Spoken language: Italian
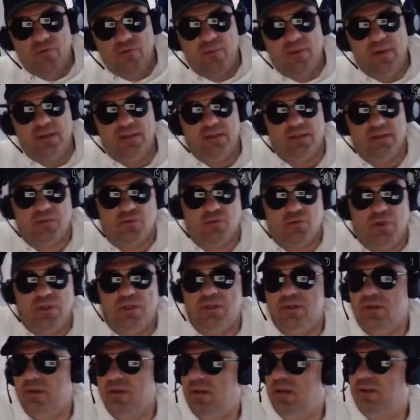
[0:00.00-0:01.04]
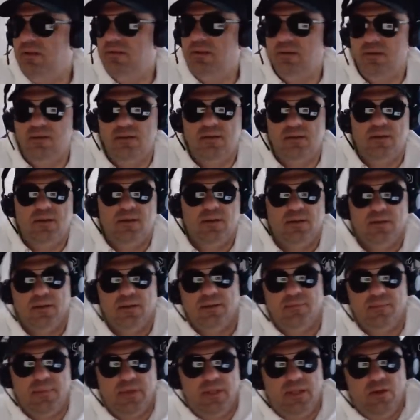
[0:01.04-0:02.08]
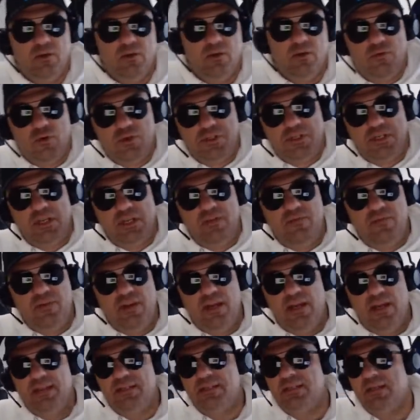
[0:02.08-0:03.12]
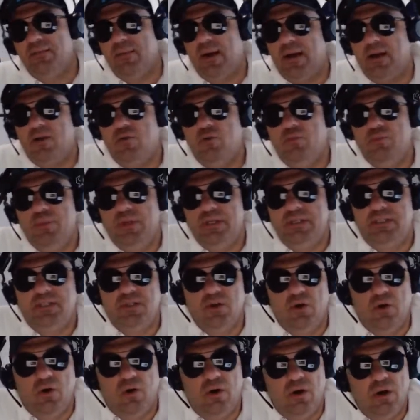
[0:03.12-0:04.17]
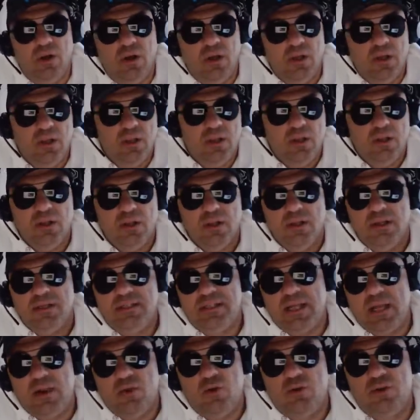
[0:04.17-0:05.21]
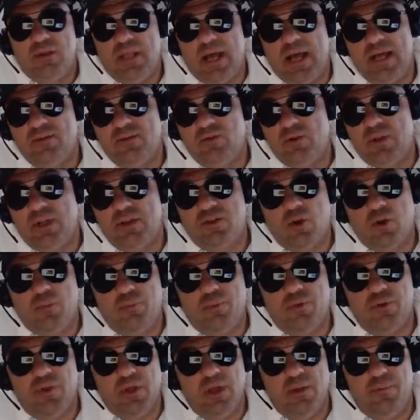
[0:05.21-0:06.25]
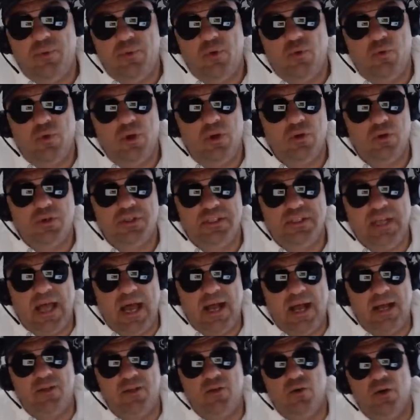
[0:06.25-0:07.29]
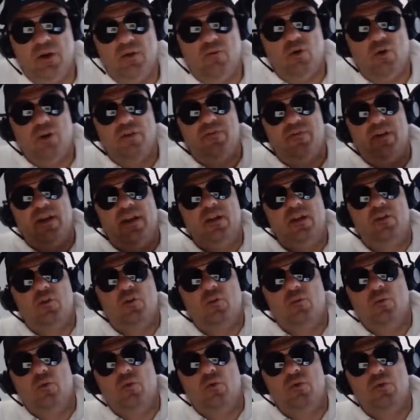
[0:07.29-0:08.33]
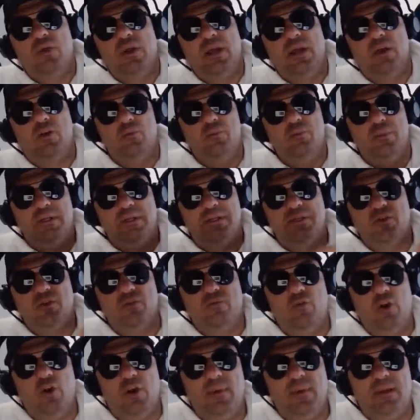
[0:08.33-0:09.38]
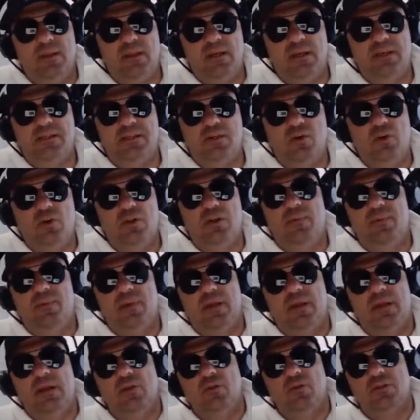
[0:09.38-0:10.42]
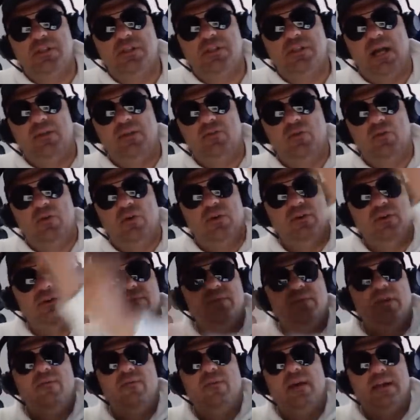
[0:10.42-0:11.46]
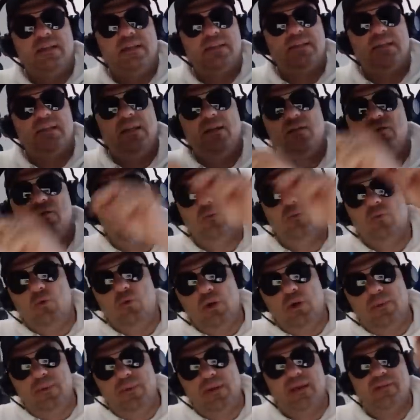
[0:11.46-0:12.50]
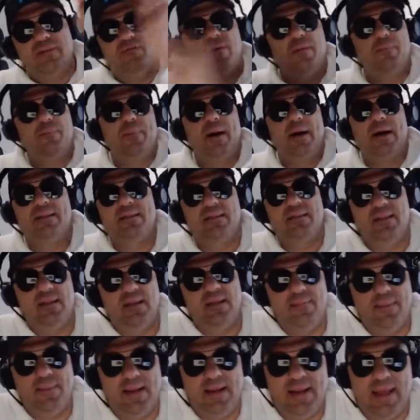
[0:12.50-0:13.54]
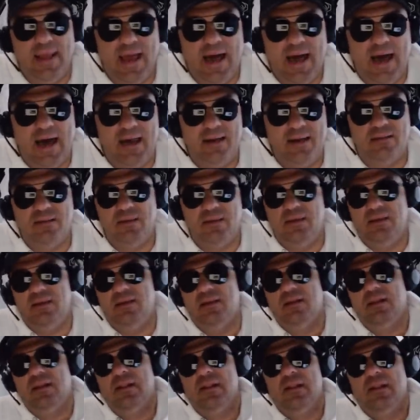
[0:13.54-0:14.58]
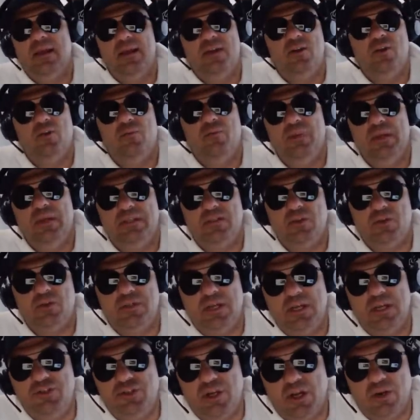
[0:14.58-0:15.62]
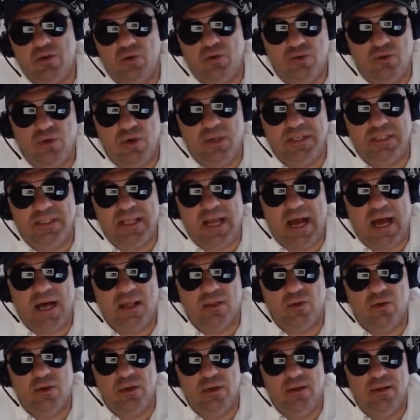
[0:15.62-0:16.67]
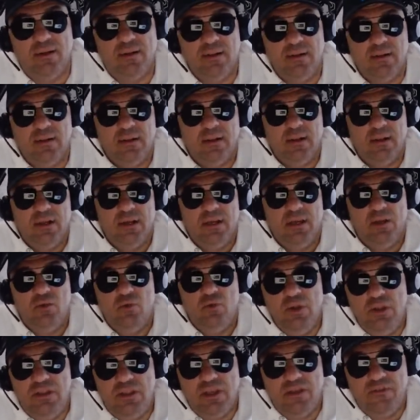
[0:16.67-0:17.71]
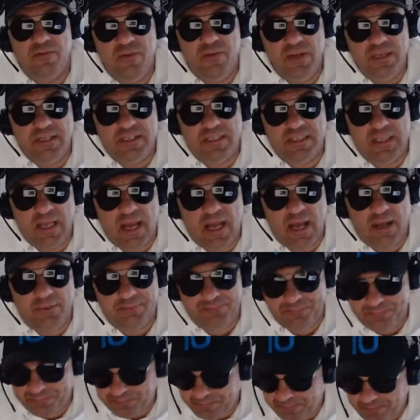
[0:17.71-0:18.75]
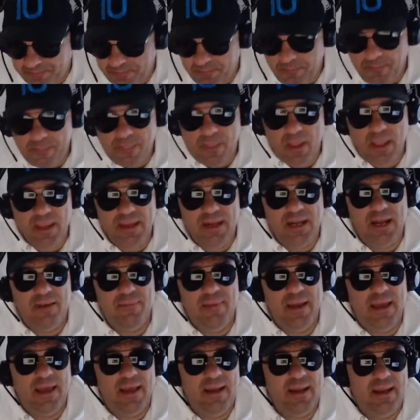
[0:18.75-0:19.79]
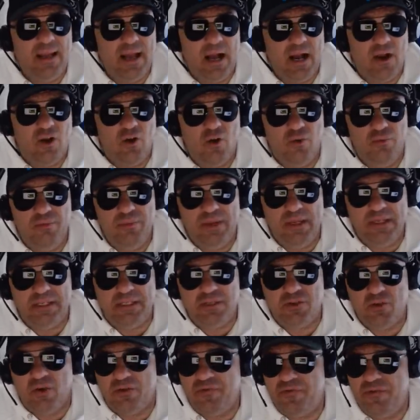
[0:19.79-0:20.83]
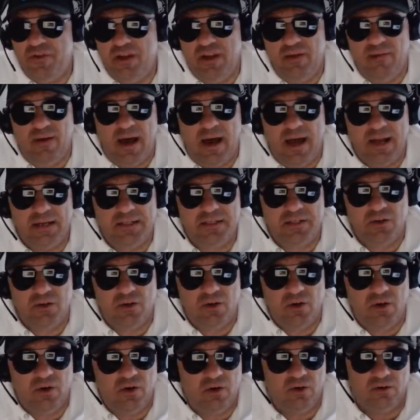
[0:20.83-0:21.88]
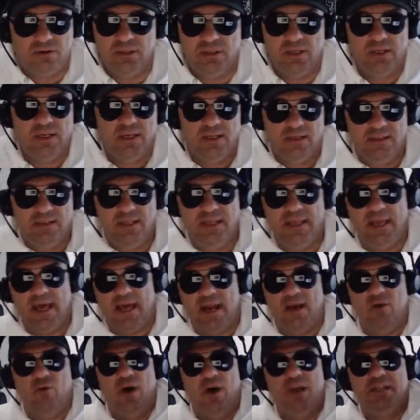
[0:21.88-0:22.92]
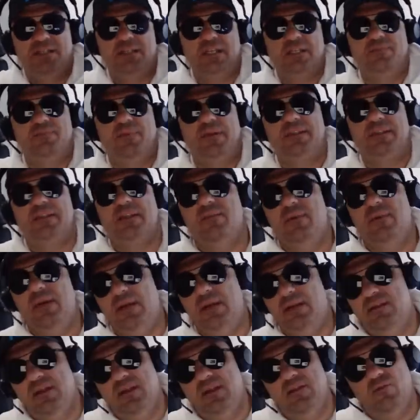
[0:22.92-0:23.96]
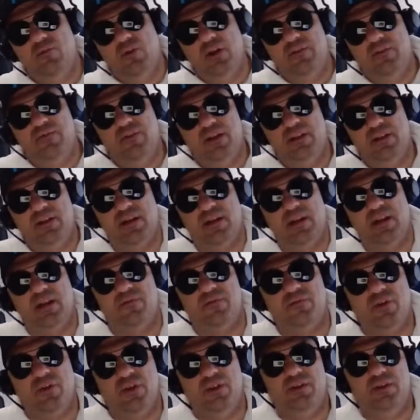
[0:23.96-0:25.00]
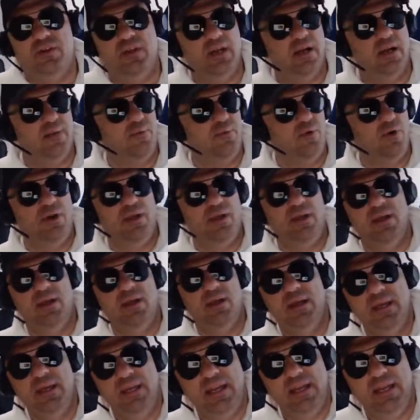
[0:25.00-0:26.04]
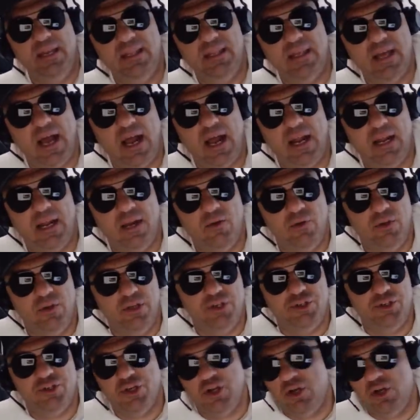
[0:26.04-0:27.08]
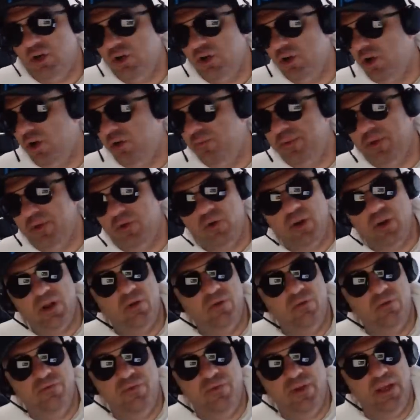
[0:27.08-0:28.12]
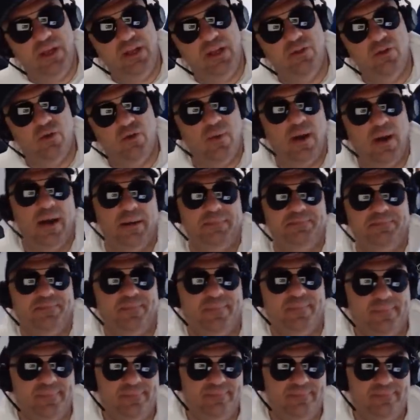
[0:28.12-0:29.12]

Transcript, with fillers: ovviamente su internet, per chi non fosse di Firenze, ma commisso sta lottando da troppo tempo con quello stadio, e lo vuole fare il comune, il commissar non vuole mettere soldi perché lo stadio deve essere del comune perché fa parte delle belle arti, e il commisso si è già rotto le scatole. In un'intervista in America, commisso a fine marzo dichiara quasi espressamente di voler vendere la Fiorentina, poi in Italia lui dice no, no, per ora non vendo, ma